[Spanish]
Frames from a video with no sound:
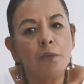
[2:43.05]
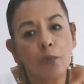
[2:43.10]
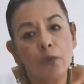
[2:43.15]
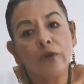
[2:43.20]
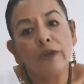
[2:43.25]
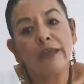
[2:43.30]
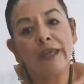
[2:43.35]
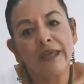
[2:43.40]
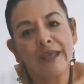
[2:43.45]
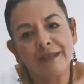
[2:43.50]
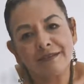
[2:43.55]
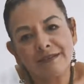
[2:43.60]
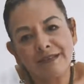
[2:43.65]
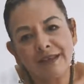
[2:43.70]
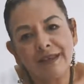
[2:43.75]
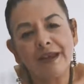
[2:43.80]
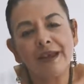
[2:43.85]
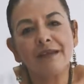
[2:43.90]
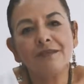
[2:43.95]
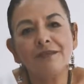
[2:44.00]
porque en
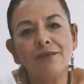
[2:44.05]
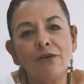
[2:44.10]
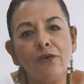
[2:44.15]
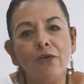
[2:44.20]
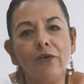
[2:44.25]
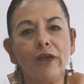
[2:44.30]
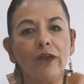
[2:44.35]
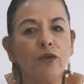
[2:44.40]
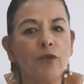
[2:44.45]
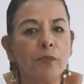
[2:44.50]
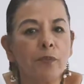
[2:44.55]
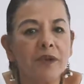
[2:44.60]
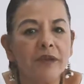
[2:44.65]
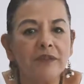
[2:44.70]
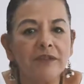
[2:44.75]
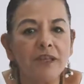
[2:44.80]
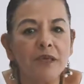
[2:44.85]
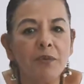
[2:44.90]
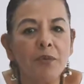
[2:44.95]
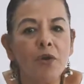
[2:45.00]
este caso el
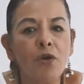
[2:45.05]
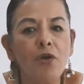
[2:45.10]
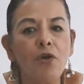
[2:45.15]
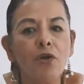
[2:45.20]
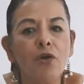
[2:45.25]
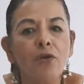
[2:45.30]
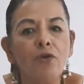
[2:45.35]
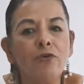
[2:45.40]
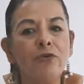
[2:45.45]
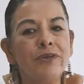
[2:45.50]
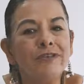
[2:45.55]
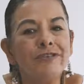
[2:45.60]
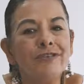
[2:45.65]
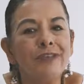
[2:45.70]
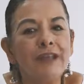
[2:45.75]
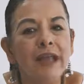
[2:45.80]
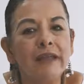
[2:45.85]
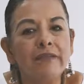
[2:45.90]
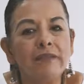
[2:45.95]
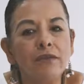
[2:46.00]
objetivo no es
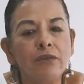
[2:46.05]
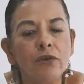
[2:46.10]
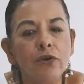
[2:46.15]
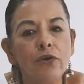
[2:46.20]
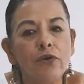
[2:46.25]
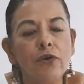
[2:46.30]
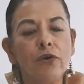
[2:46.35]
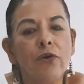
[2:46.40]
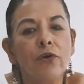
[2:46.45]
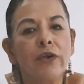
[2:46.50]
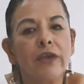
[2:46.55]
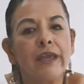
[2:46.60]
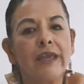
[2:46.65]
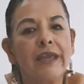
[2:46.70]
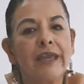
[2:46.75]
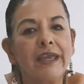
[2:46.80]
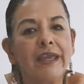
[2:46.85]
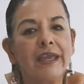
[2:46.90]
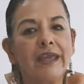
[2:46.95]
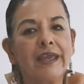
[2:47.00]
tanto
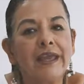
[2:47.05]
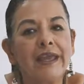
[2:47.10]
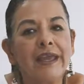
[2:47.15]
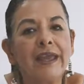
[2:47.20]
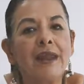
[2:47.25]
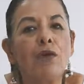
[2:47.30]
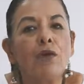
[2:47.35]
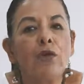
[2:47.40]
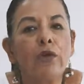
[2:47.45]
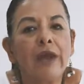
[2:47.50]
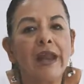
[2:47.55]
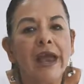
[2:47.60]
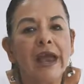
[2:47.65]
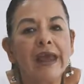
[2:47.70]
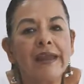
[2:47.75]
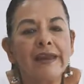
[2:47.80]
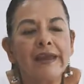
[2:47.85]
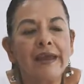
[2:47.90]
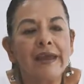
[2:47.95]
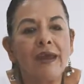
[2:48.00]
eh, el
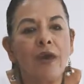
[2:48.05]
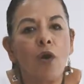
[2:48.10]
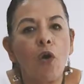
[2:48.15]
lograr